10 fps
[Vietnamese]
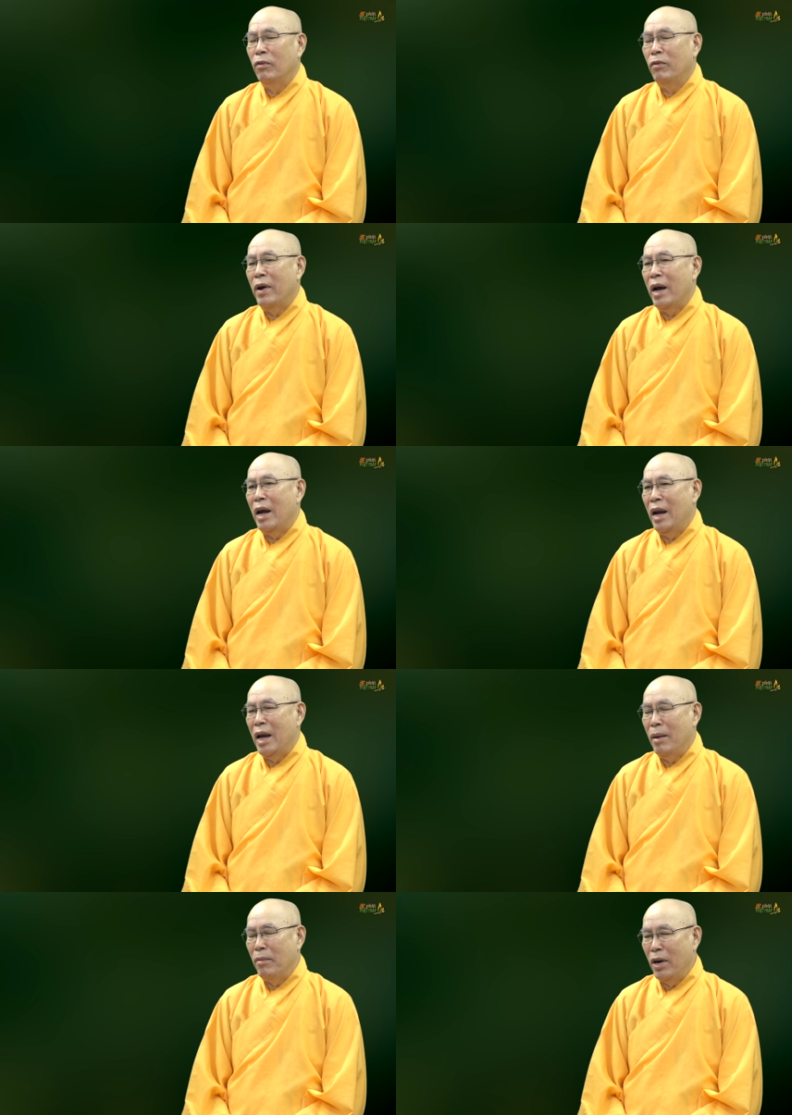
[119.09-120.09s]
và
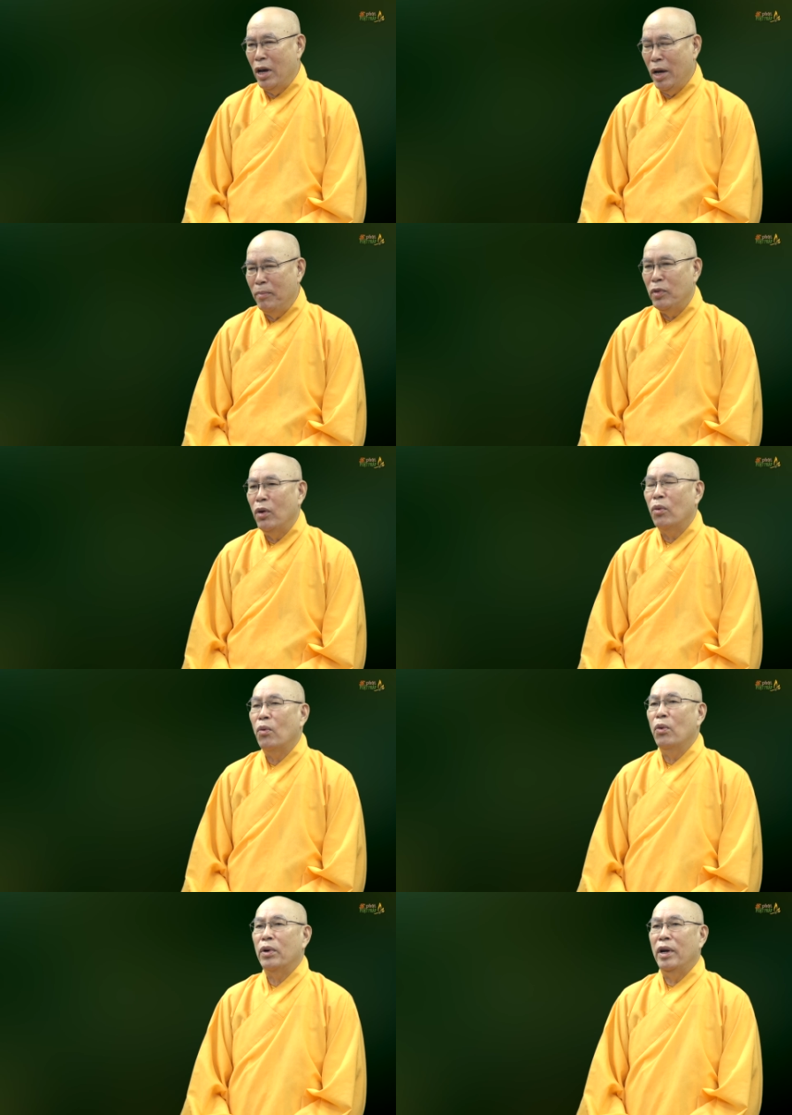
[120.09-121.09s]
làm đẹp cho
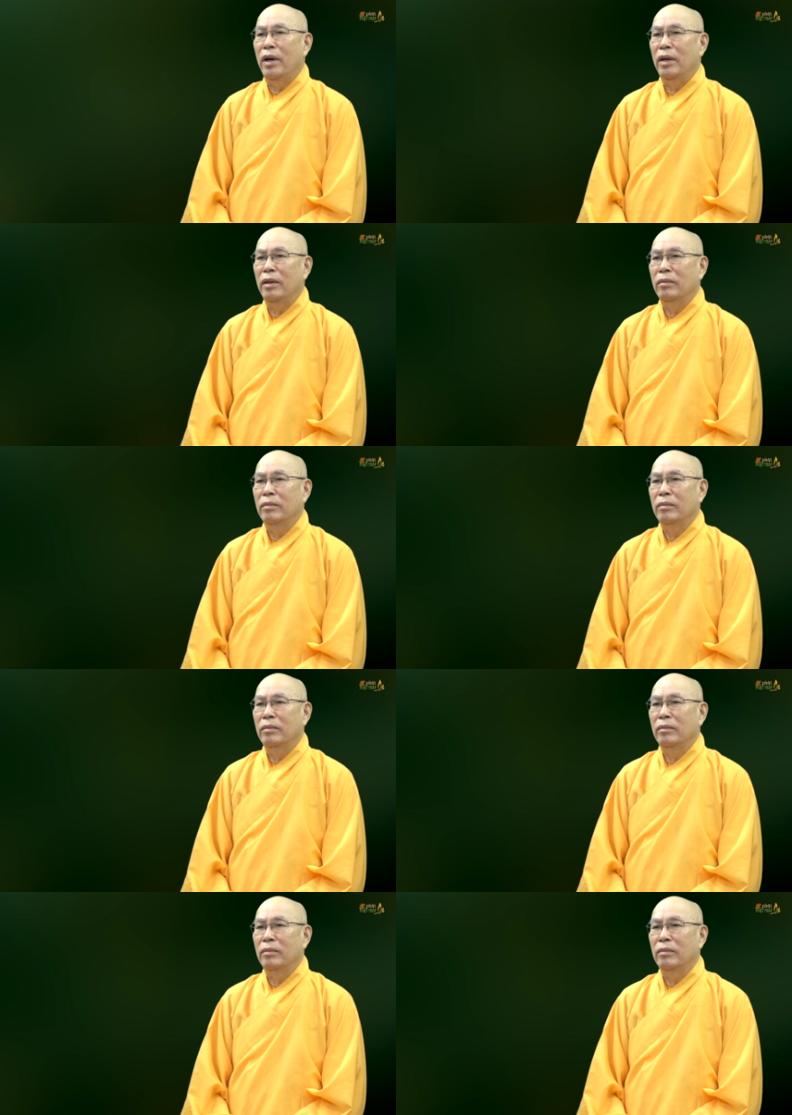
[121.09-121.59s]
cuộc đời.